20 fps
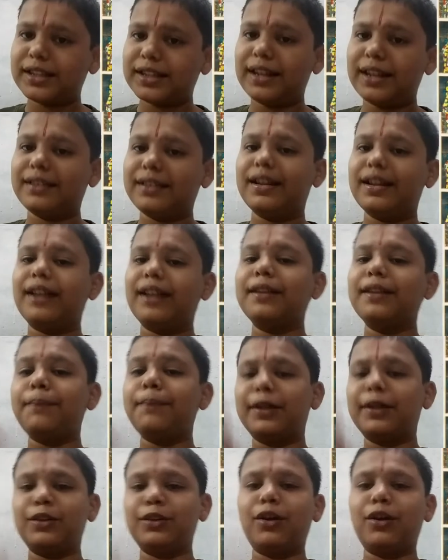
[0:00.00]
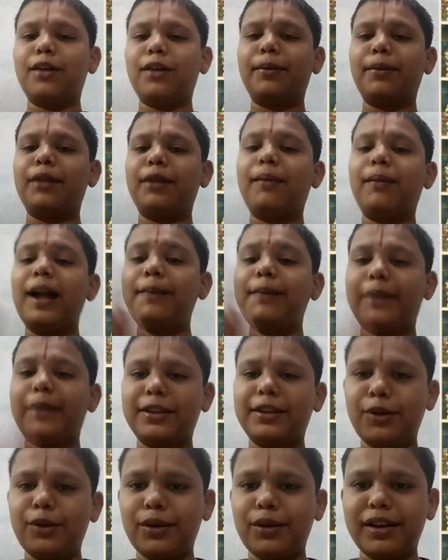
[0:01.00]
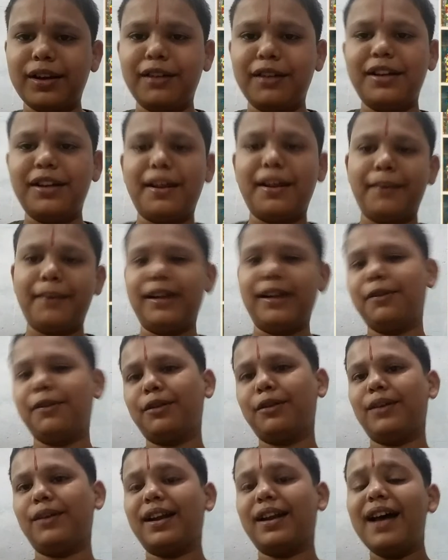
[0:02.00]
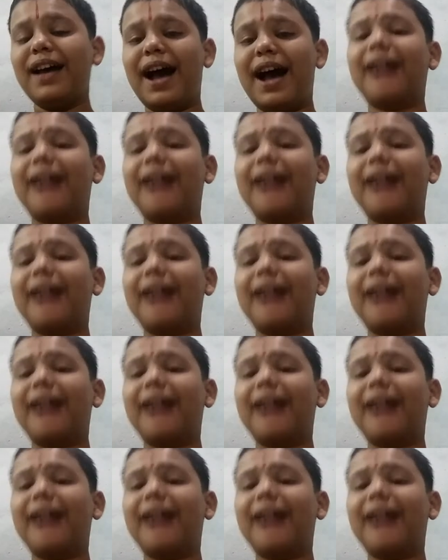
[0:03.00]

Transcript: ஸ்தலத்துல இருந்து பதினோரு பெருமாள் பதினோரு கருடர் மேல வருவார்